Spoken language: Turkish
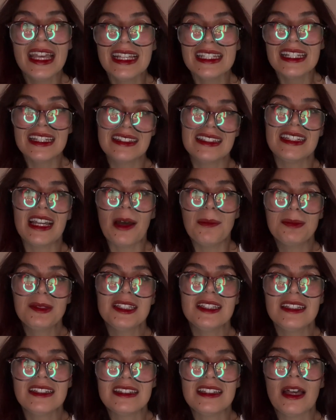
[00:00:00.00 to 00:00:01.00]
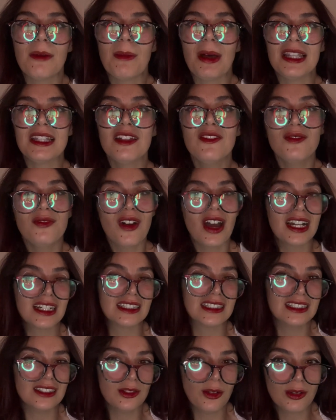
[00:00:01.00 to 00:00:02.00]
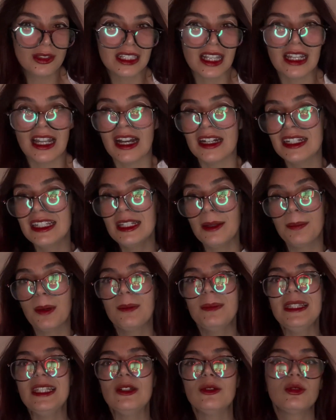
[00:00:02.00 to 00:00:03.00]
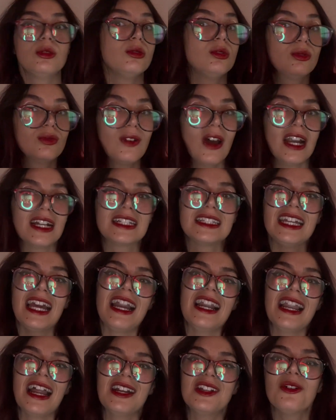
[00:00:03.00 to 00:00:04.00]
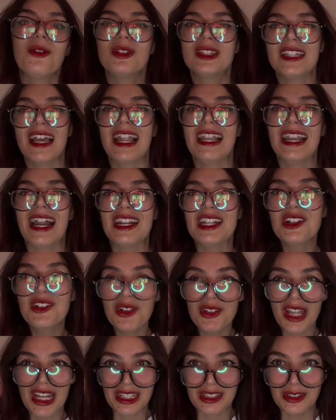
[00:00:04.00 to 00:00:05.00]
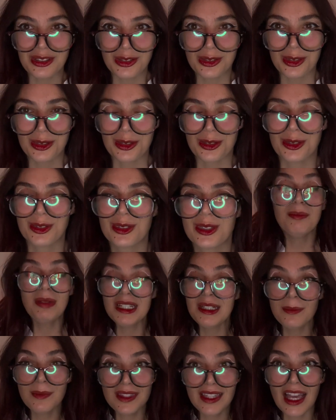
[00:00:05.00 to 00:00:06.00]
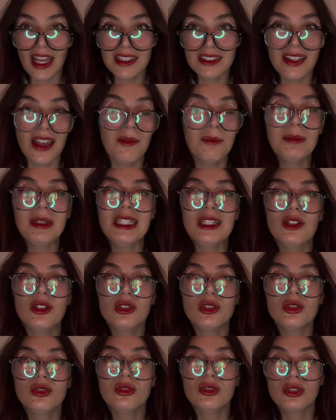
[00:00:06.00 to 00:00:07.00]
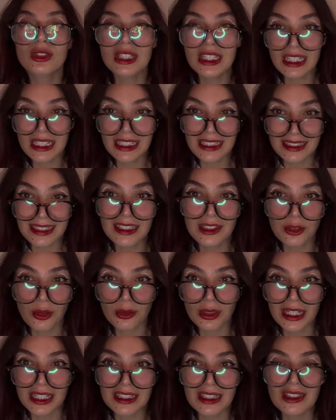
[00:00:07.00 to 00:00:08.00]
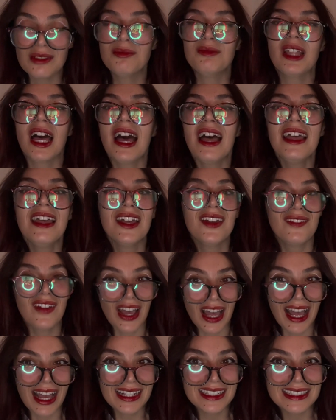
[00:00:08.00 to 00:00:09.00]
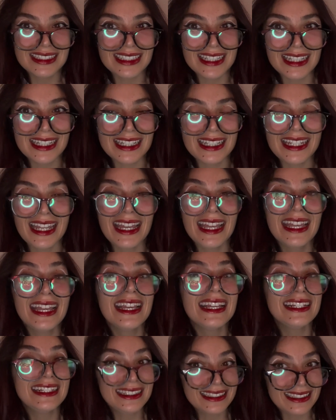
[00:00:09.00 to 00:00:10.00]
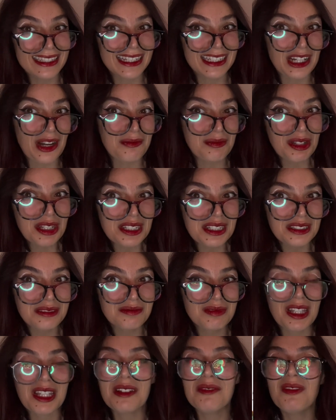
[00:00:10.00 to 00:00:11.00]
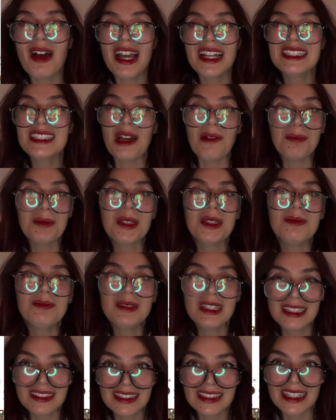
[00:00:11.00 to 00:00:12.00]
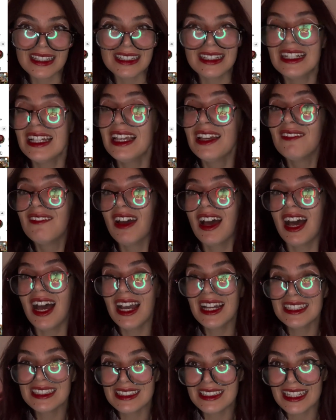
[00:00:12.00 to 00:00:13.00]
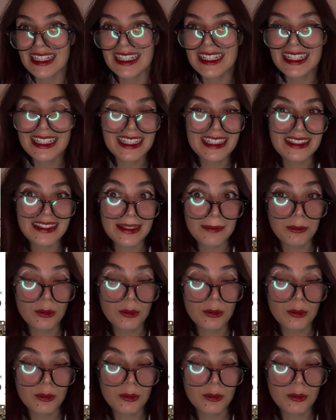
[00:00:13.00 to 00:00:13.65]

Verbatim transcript: Yatı yaptığınız zaman da farklı noktalarda yapabiliyorsunuz. Farklı yerlerde, otellerde konaklıyorsunuz. Benim zaten biliyorsunuz ki TikTok kanalımda ve aynı şekilde Instagram kanalımda da ben yaptığım yatıları ve aynı şekilde gittiğim